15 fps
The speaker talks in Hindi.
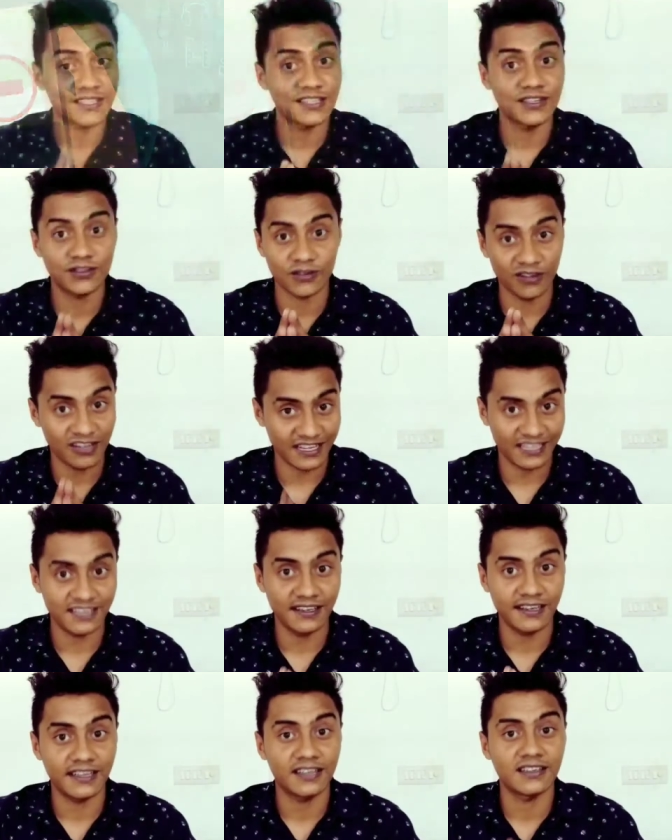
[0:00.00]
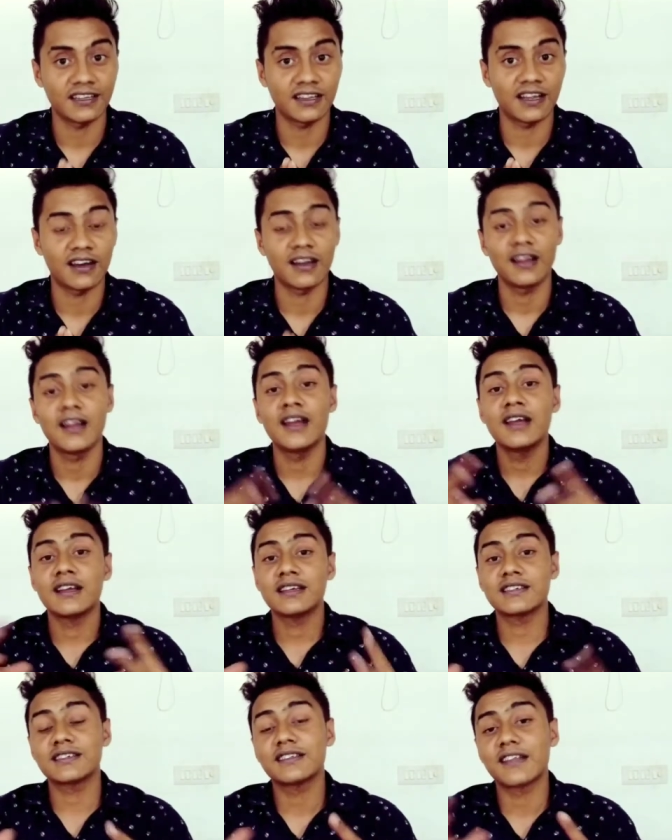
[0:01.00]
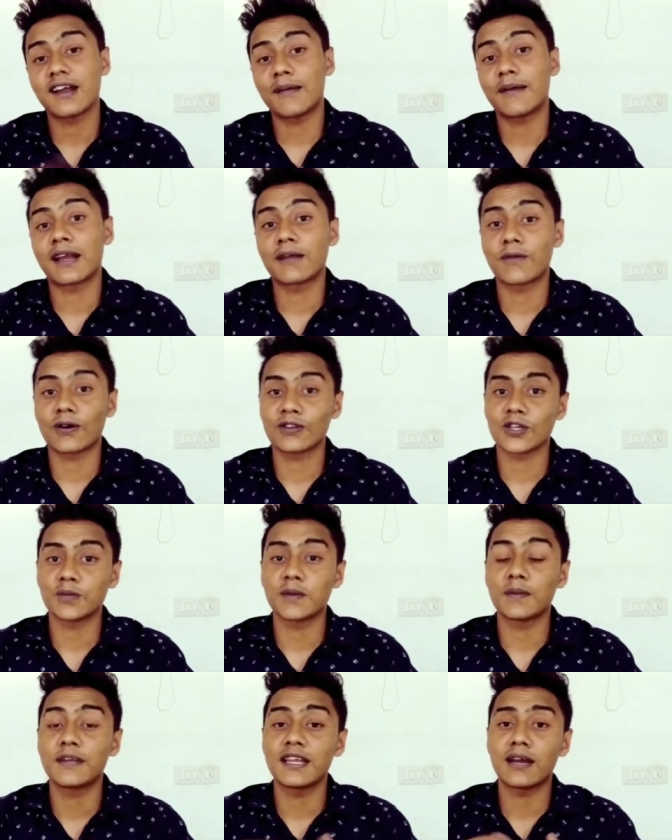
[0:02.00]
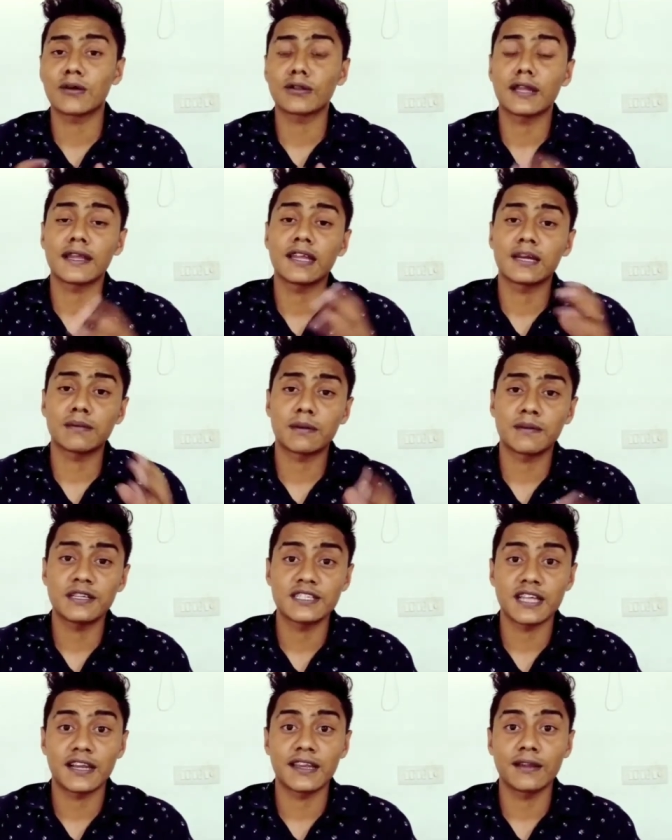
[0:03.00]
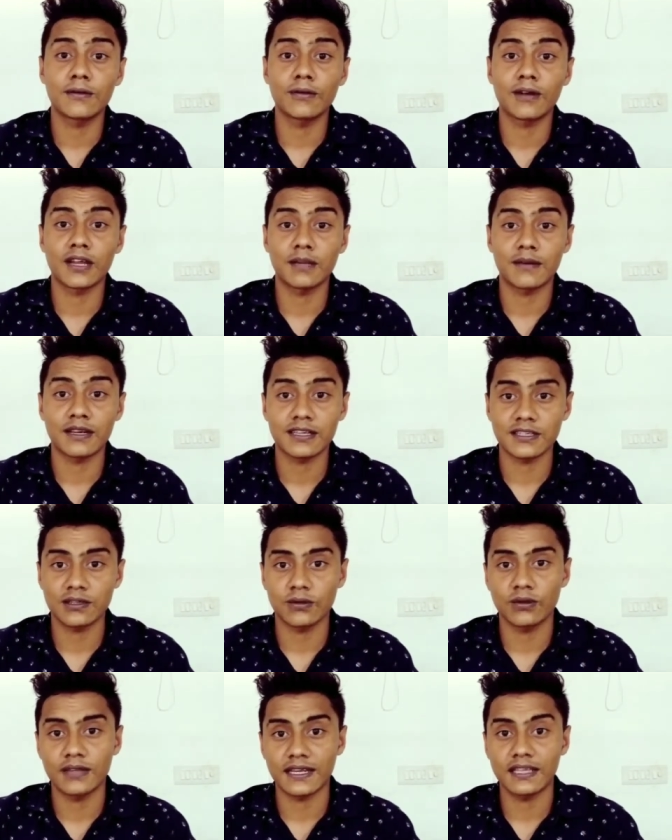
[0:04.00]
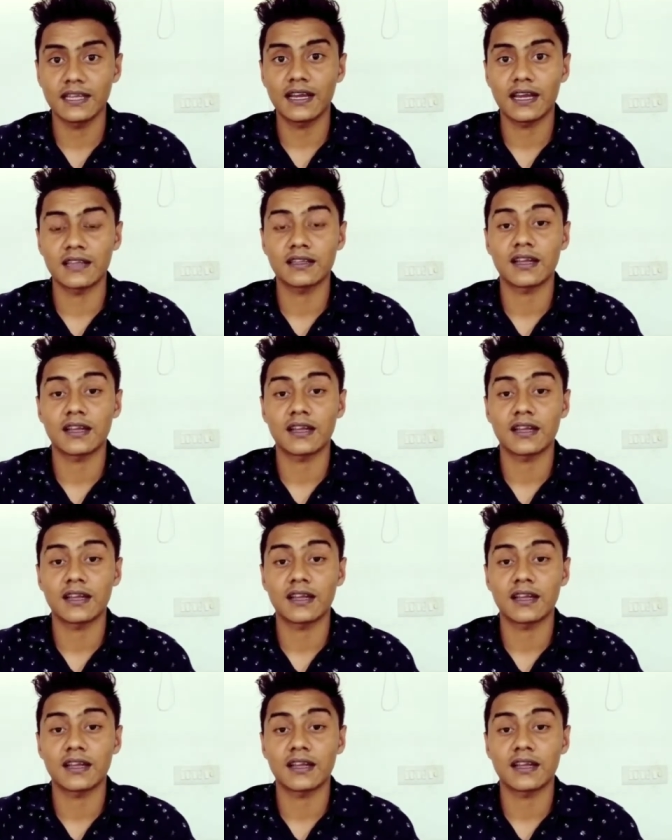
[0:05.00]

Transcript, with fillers: स्क्रीनशॉट नहीं लेने देता इसी तरह हमारा व्हाट्सअप में भी क्या होता है कि हम अपनी चैटिंग को कई बार किसी को नहीं दिखाना